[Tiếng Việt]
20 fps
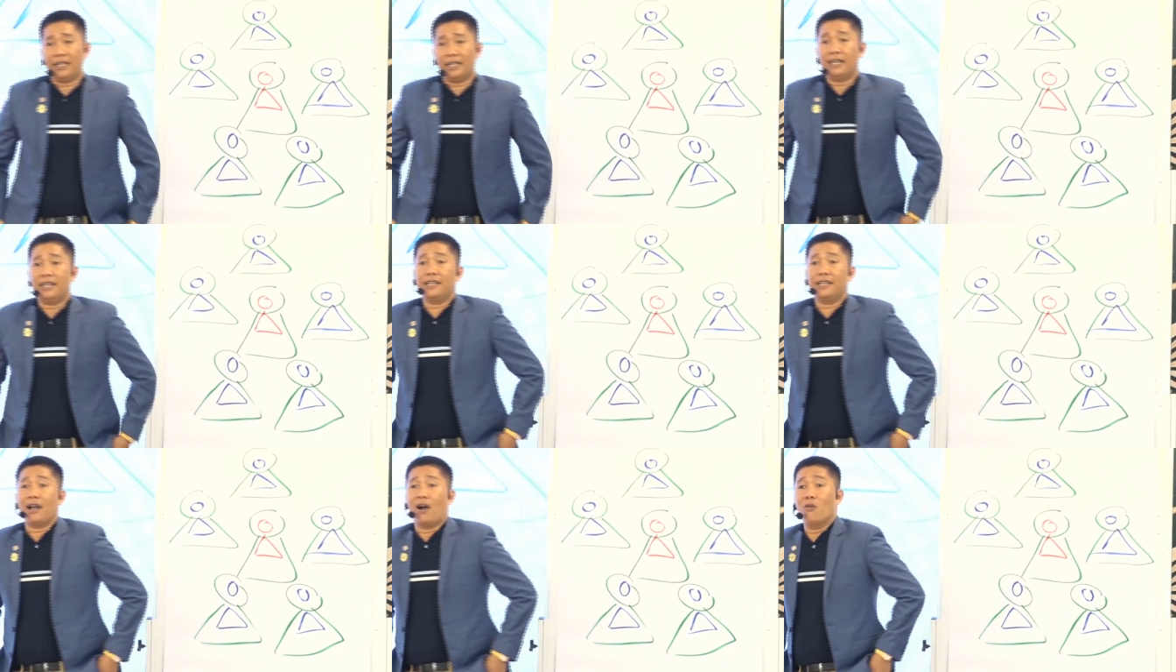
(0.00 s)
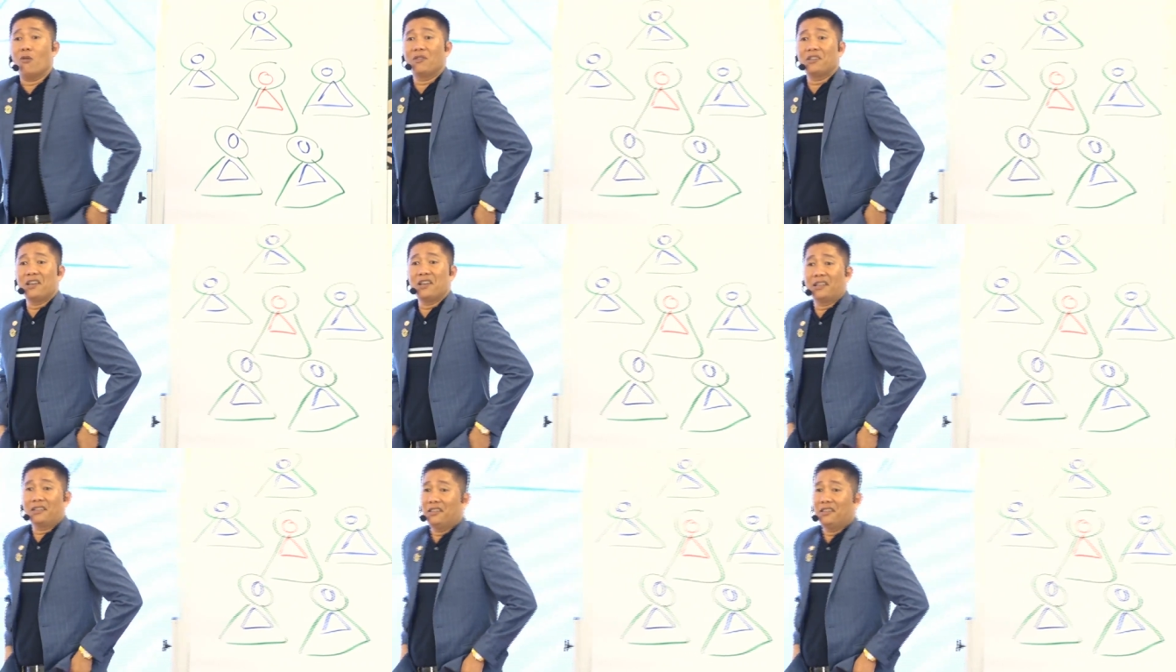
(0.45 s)
đi nhậu bây
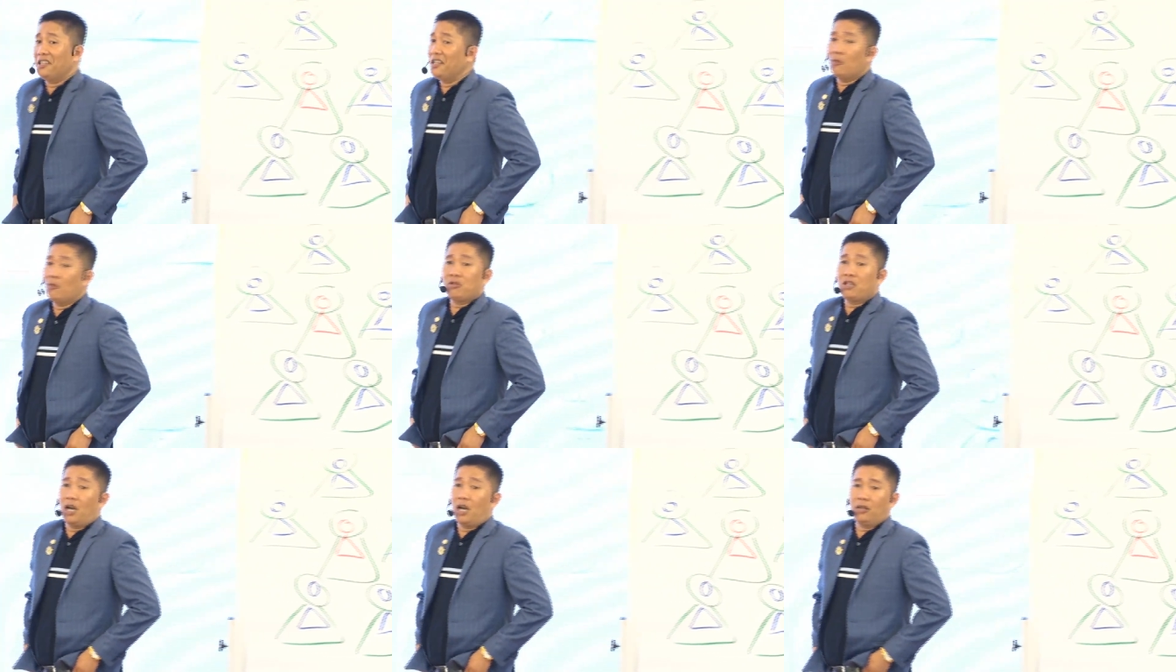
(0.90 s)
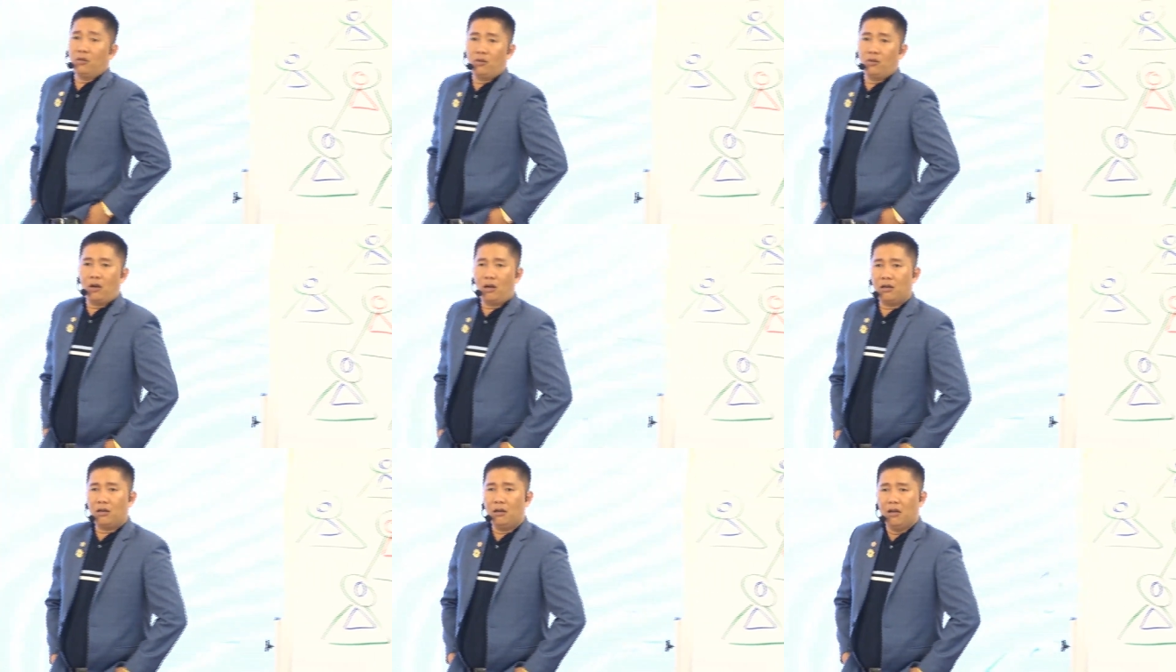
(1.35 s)
giờ tự nhiên không chơi tụi
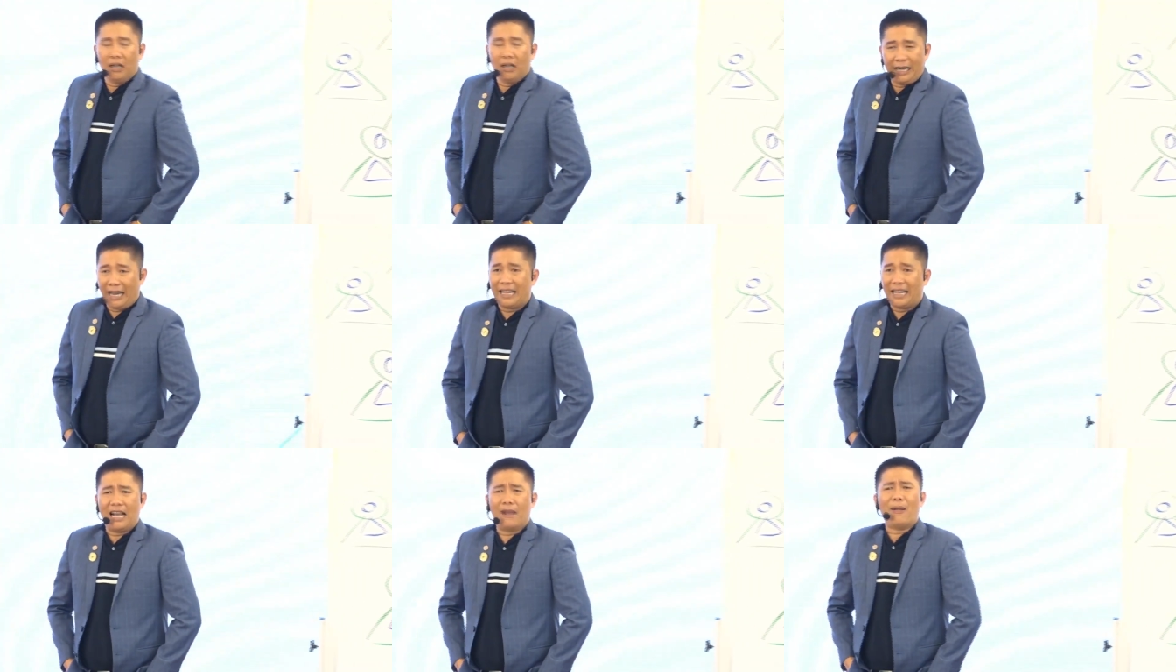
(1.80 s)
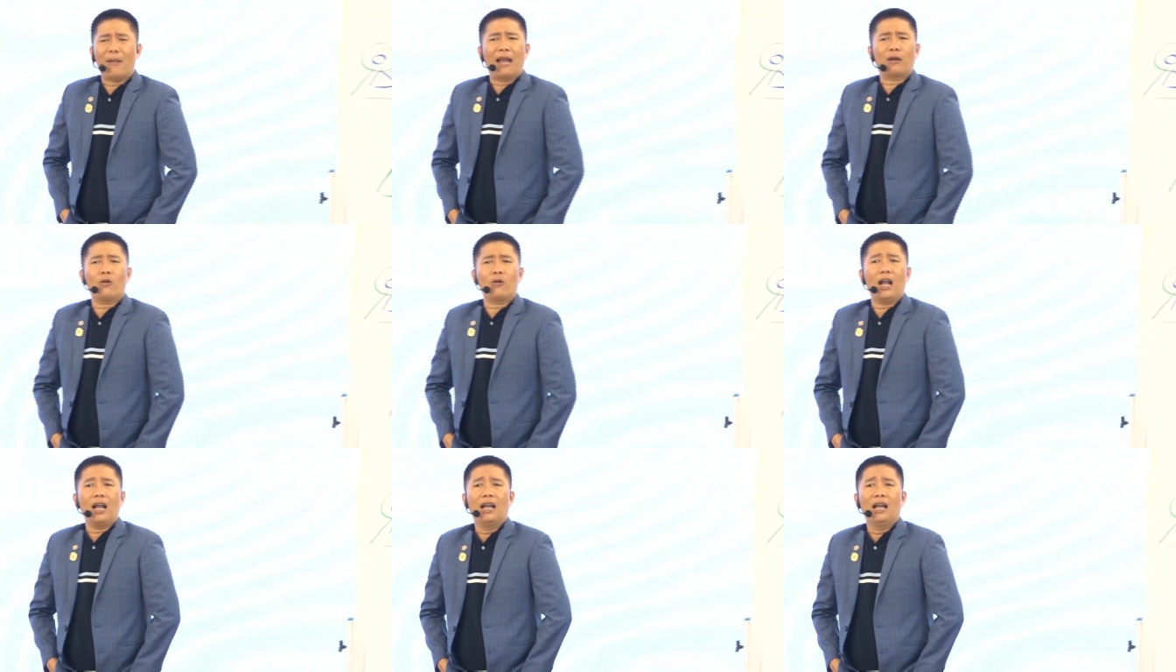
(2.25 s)
nó nữa nghe giả man
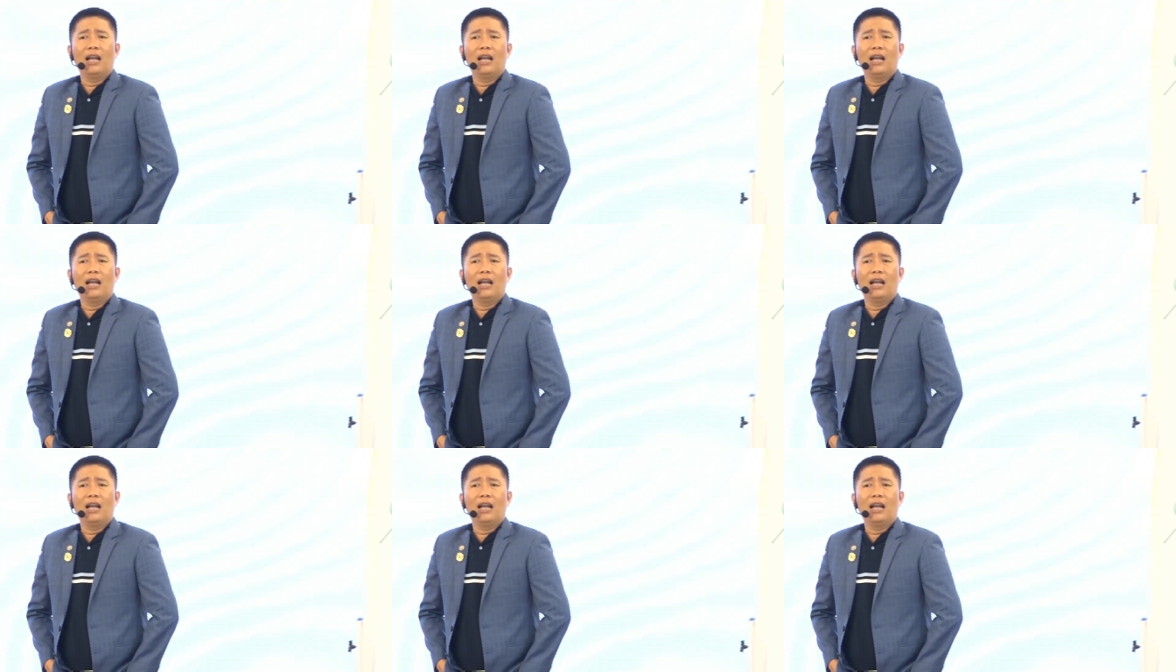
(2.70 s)
quá